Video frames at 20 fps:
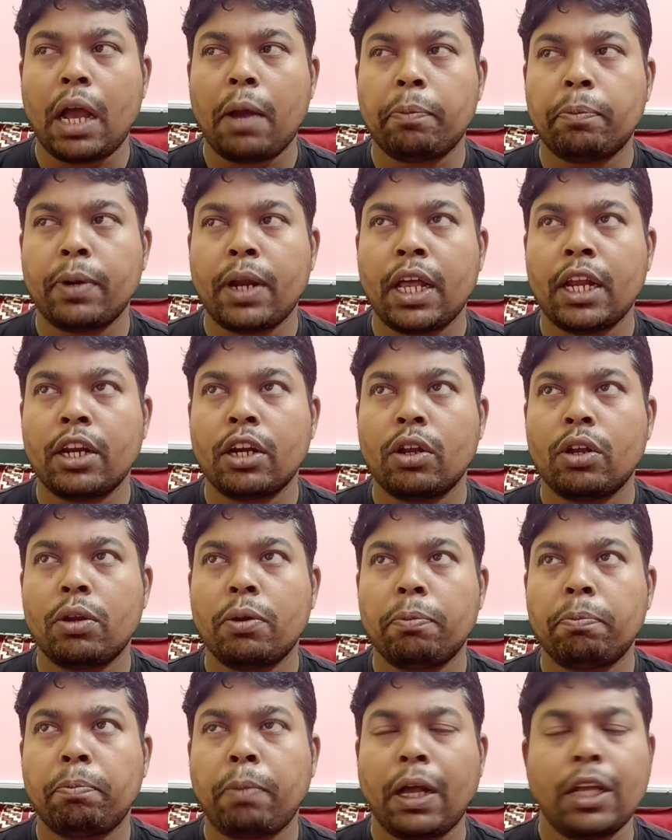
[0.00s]
আপনার
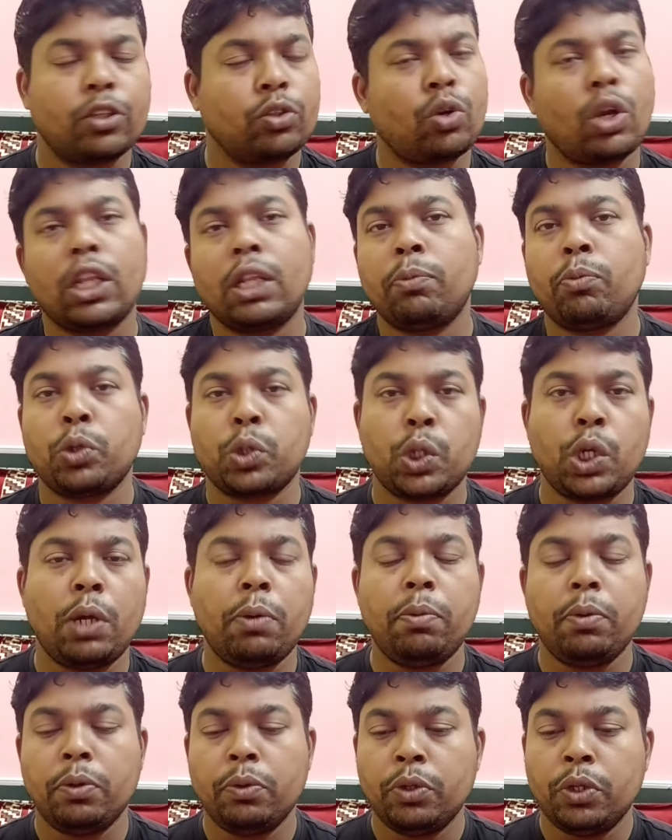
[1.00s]
পাস করাতে
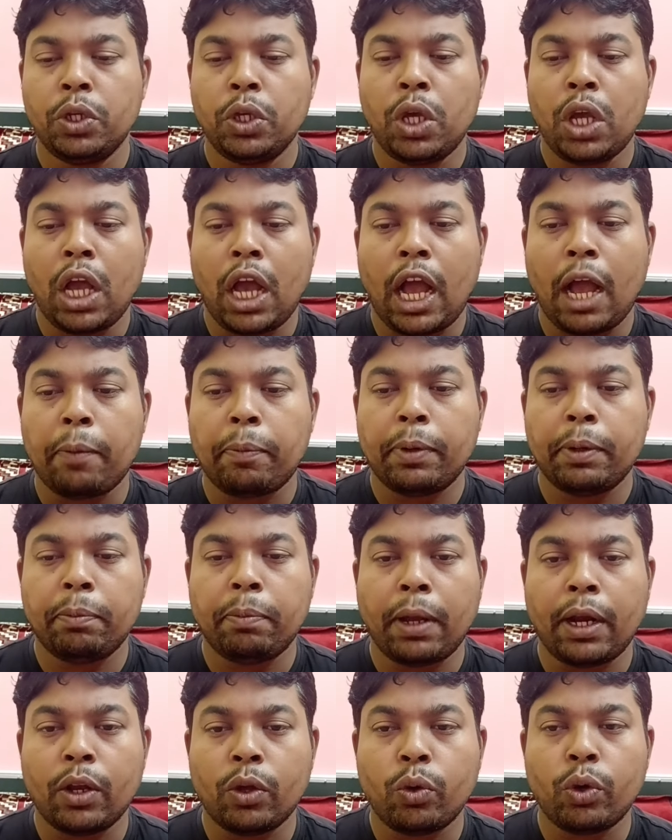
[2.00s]
মতলব আপনি
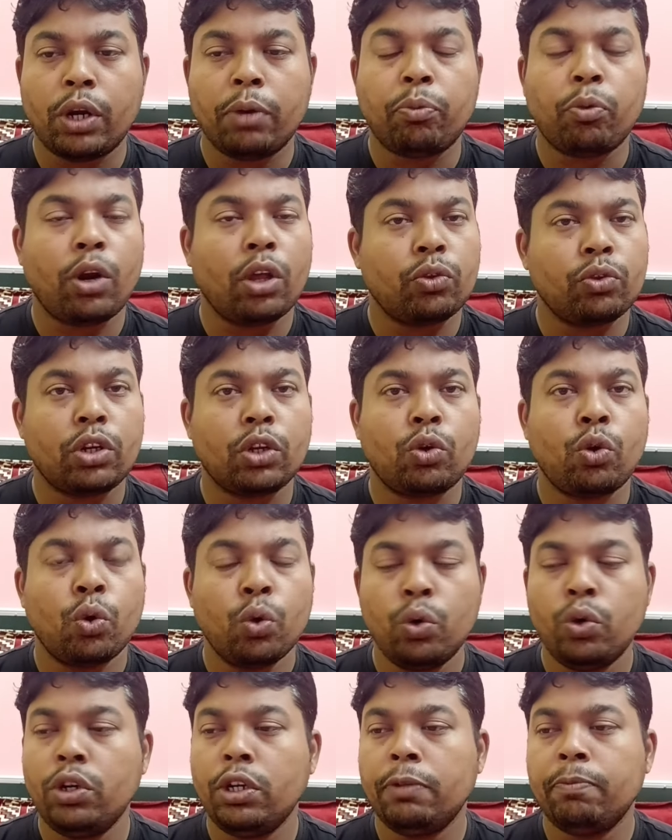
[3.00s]
ভালো করে পড়াশোনা
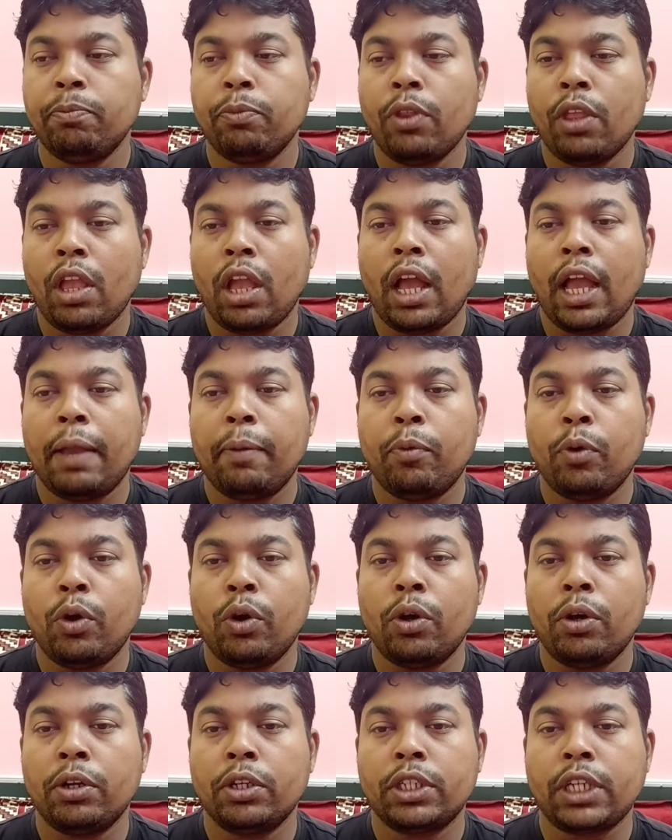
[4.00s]
করুন এবং
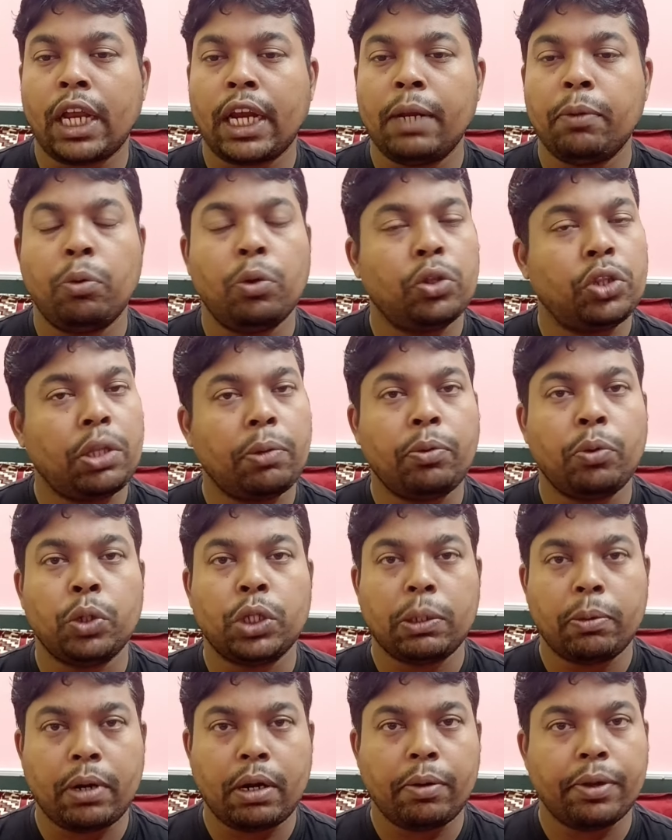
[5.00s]
চাইলে ভর্তি
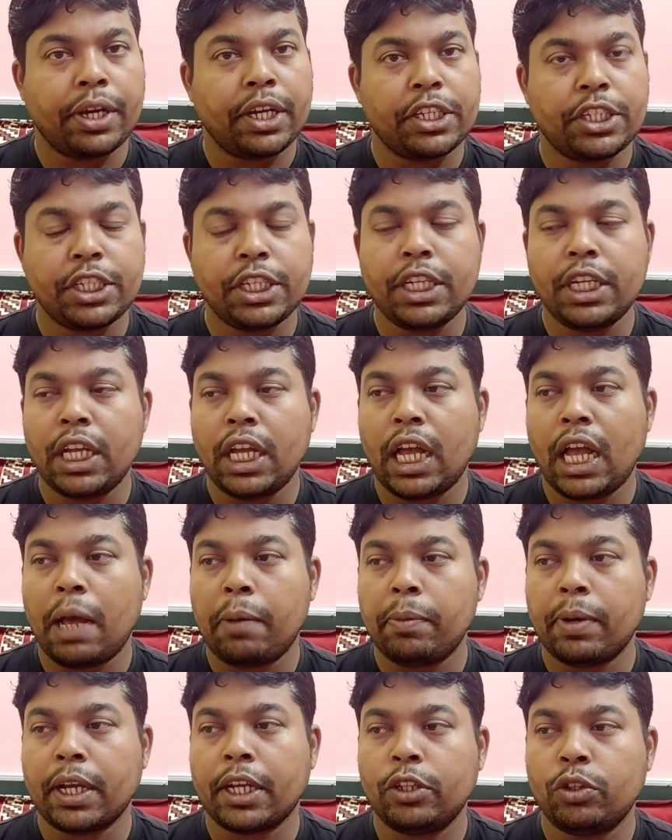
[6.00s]
হতে পারেন আমার কাছে
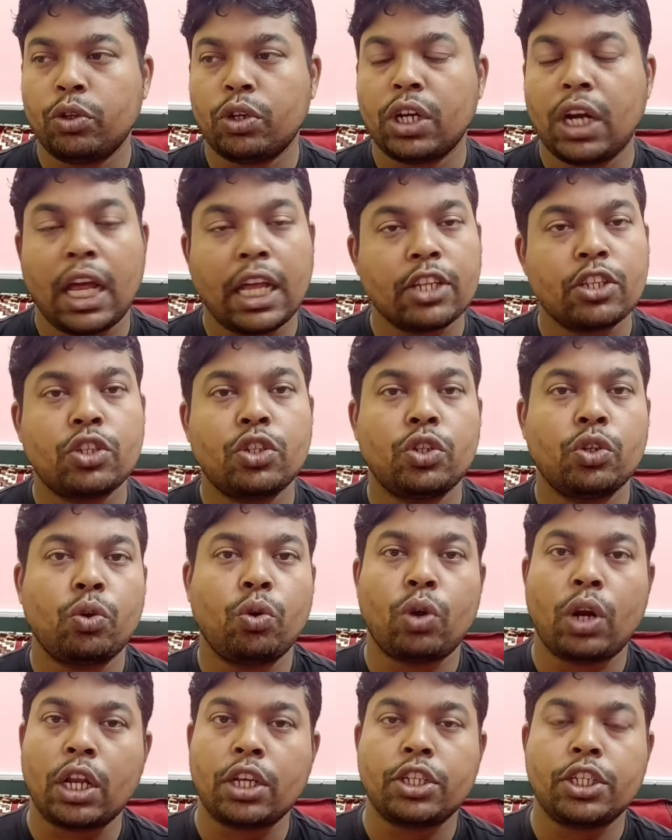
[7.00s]
আমরা কিন্তু ক্লাস
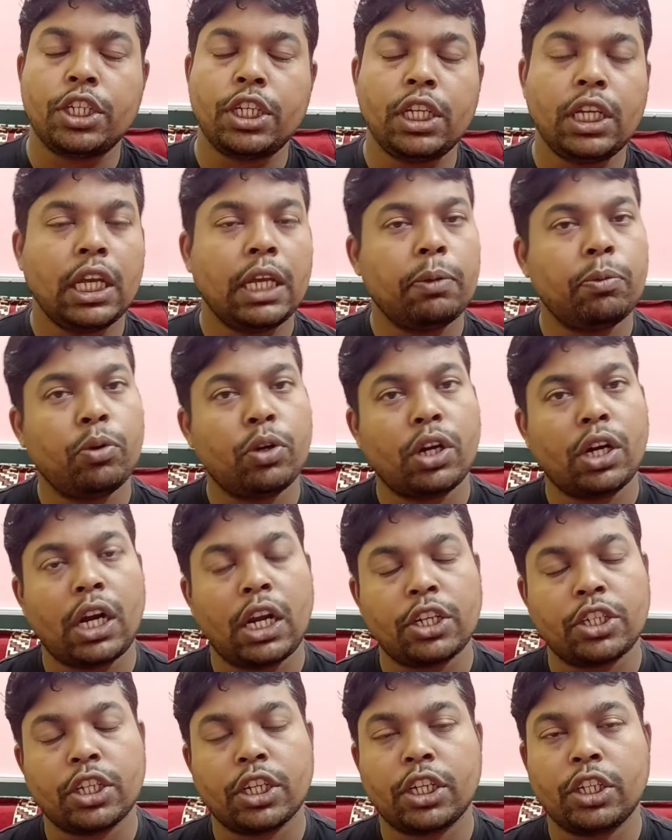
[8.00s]
করাচ্ছি এবং
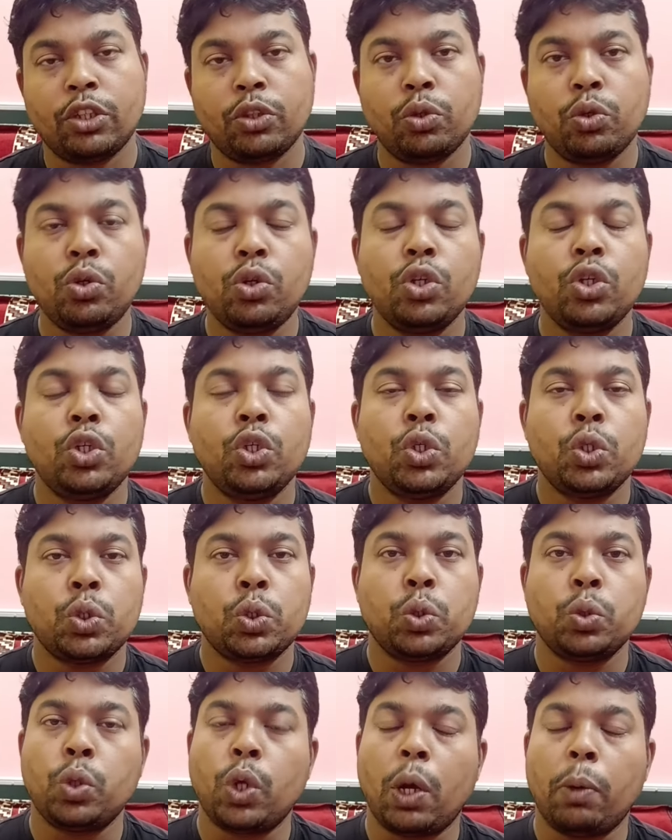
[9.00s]
ক্লাসটা কিন্তু
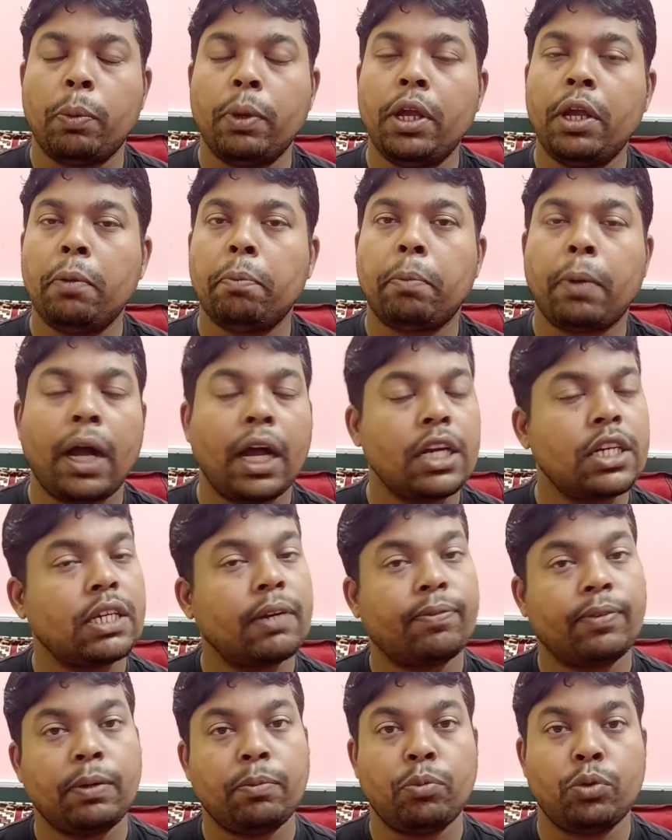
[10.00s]
শুরু হবে ফার্স্ট
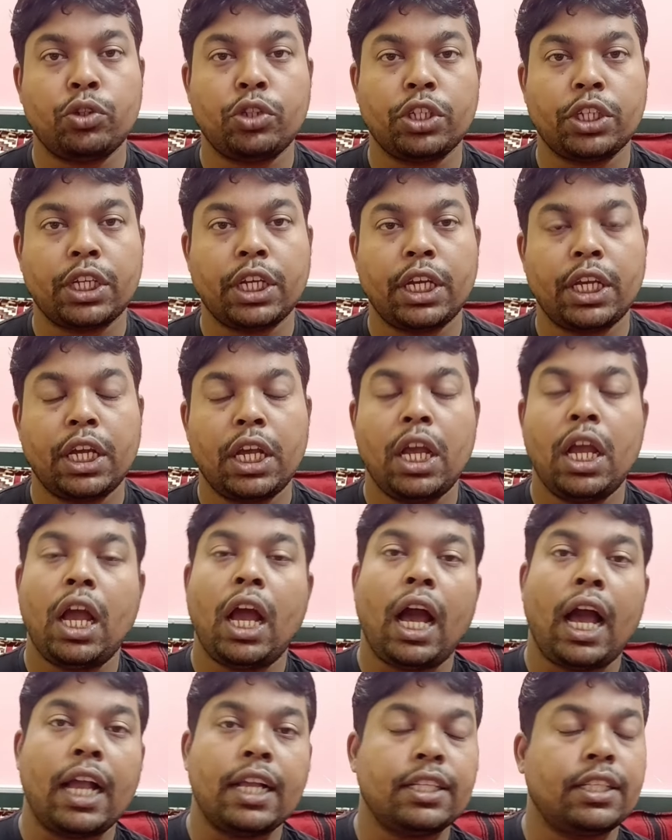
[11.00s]
সেপ্টেম্বর থেকে
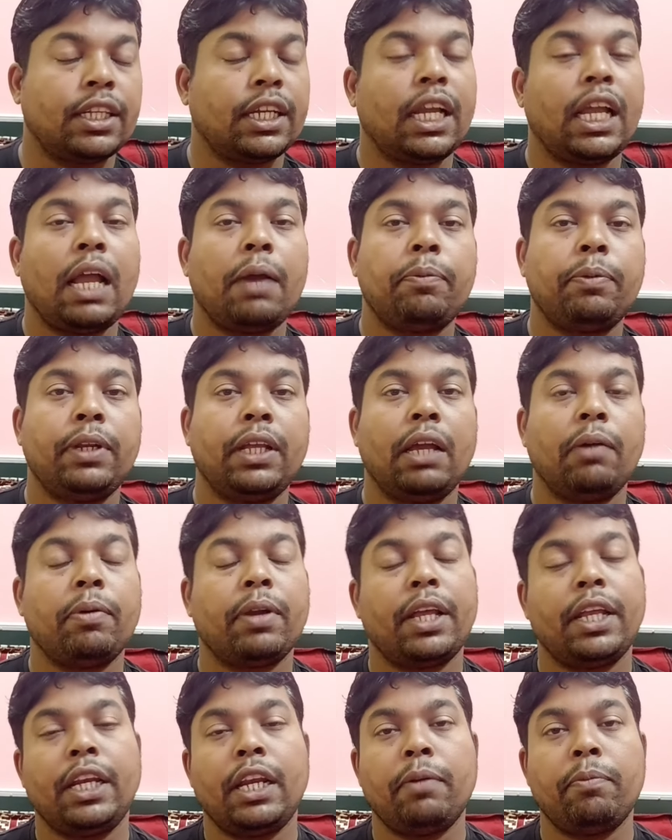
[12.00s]
আজ থেকেই আপনি
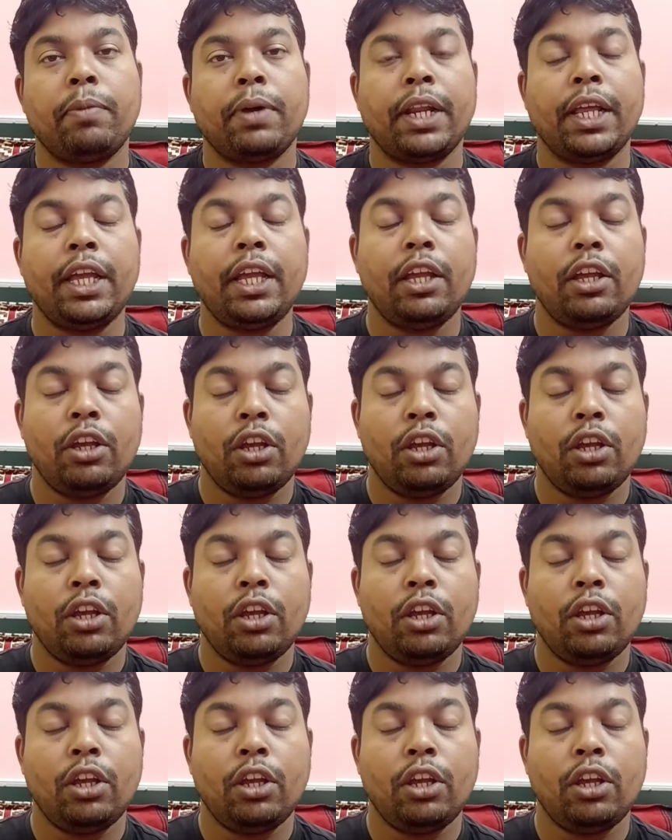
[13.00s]
আমার এই নাম্বারে